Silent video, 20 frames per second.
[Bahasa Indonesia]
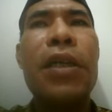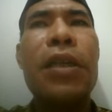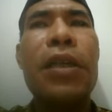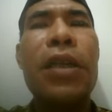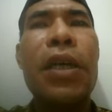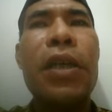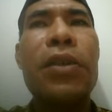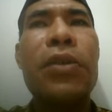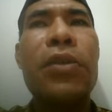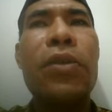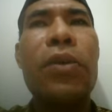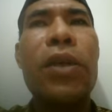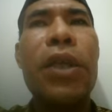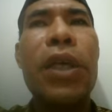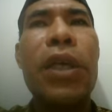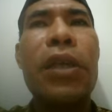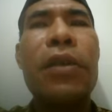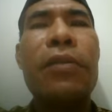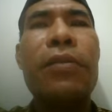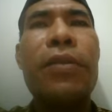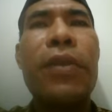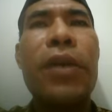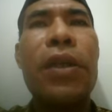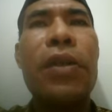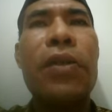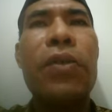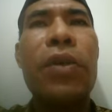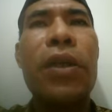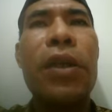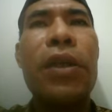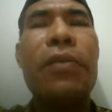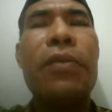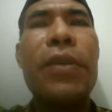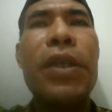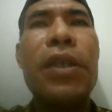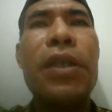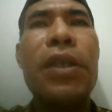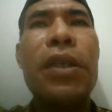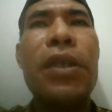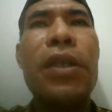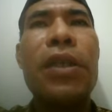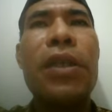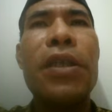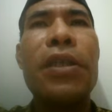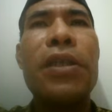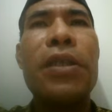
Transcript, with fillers: diatur dengan peraturan menteri